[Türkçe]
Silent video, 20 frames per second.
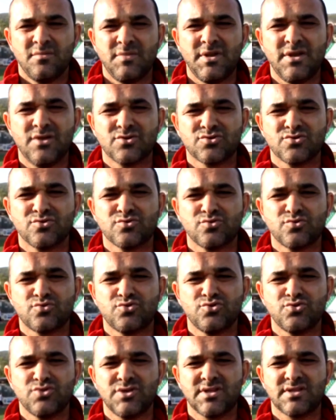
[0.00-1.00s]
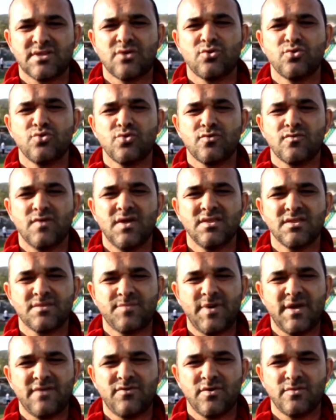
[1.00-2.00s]
Biliyorsunuz üçüncülükte günlük ve
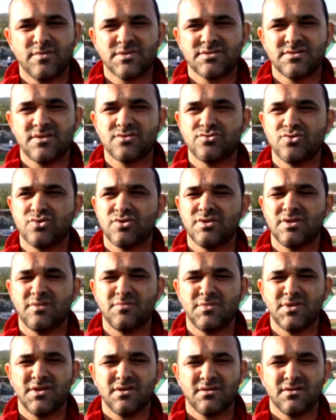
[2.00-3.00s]
anlık performanslar çok önemli.